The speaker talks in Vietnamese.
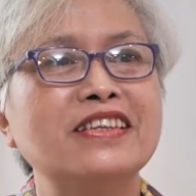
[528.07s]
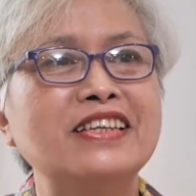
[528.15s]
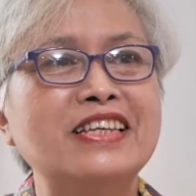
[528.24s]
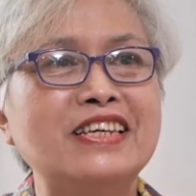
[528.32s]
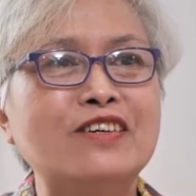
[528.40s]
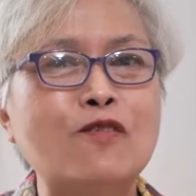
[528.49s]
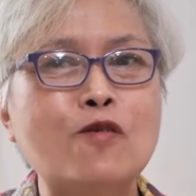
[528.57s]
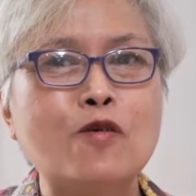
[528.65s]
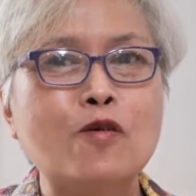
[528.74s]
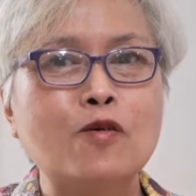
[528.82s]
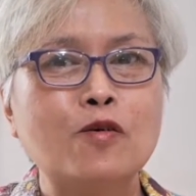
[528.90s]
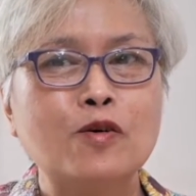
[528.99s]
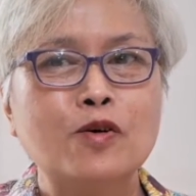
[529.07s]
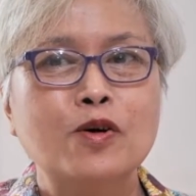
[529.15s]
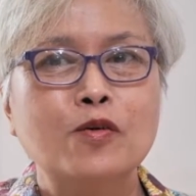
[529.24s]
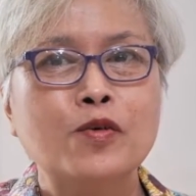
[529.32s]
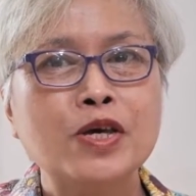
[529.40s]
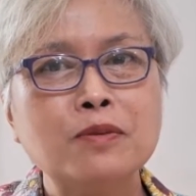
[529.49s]
thì thì cô
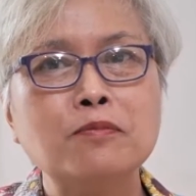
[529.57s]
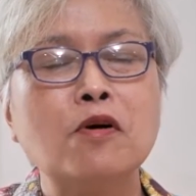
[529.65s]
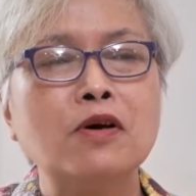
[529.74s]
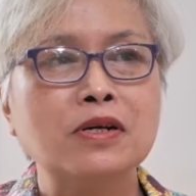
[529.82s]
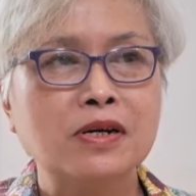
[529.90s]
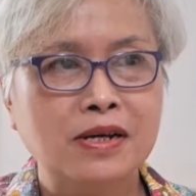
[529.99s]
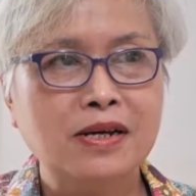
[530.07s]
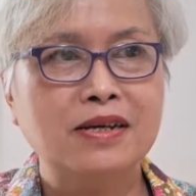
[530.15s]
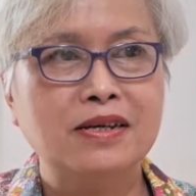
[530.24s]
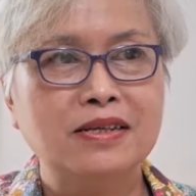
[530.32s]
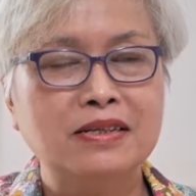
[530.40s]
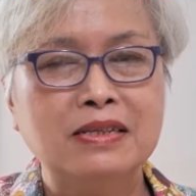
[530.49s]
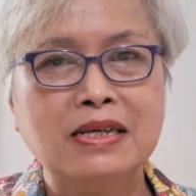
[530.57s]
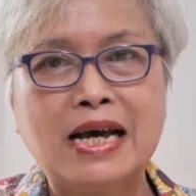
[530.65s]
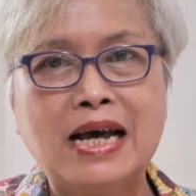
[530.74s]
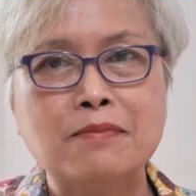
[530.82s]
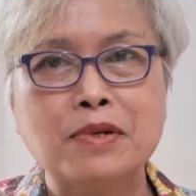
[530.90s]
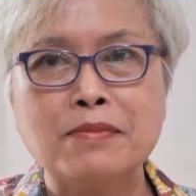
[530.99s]
khuyên mọi người á
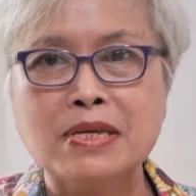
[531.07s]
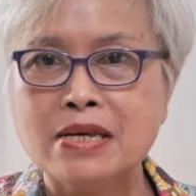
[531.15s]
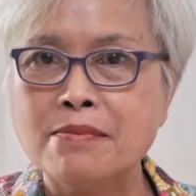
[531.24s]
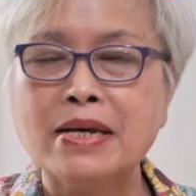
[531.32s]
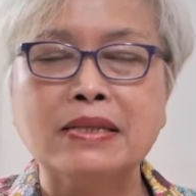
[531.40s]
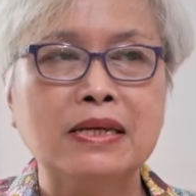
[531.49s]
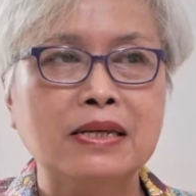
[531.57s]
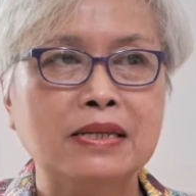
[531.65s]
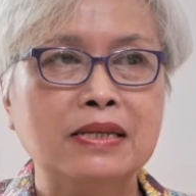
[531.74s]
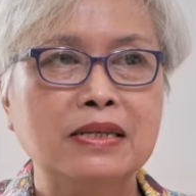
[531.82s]
ai mà bị cái bệnh này